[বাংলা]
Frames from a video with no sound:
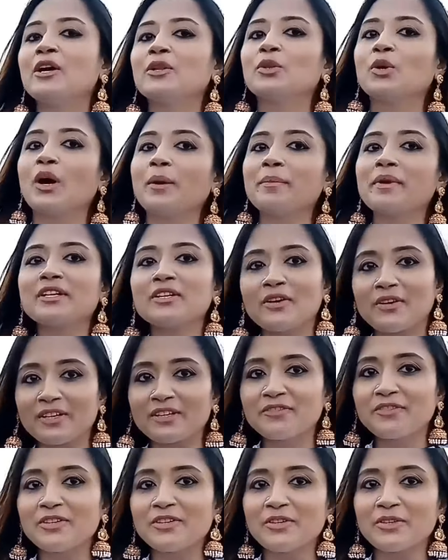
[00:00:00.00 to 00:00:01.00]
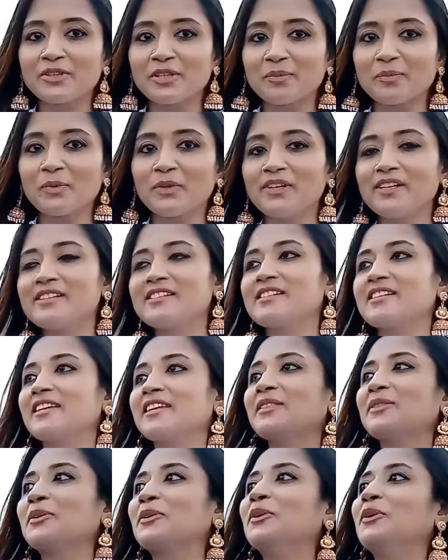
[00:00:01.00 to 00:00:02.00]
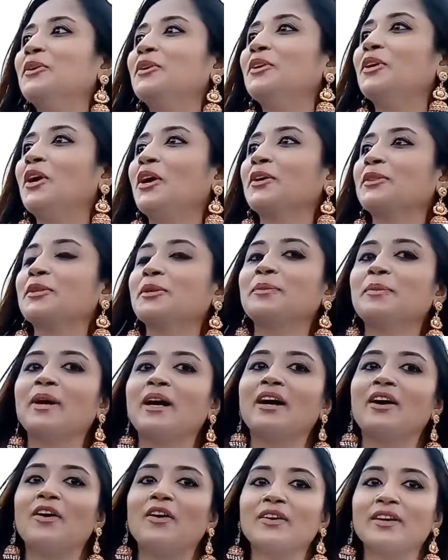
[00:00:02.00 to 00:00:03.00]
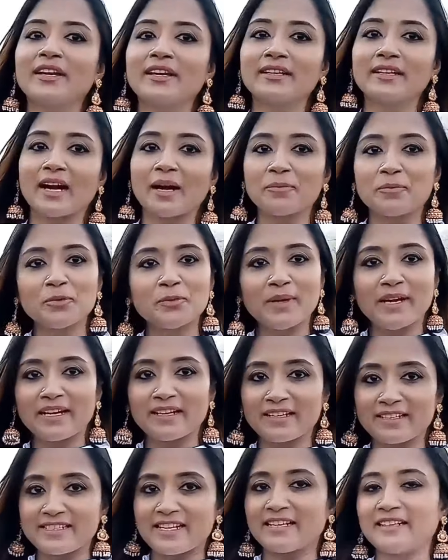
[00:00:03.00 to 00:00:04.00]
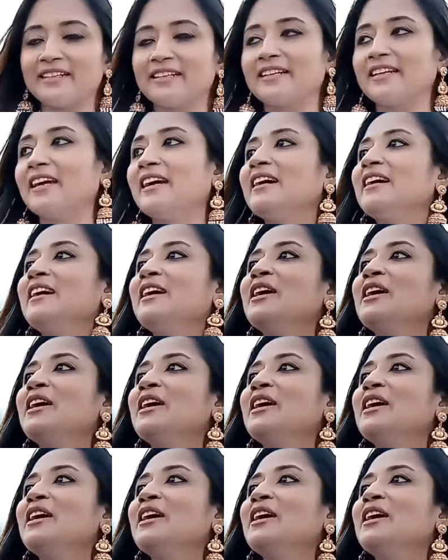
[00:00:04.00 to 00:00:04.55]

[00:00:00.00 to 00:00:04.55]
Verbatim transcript: তো আমি এটা অনেক ভিডিওতে বলেছি তো হয়তোবা অনেক আপু ভাইয়েরা জানেন না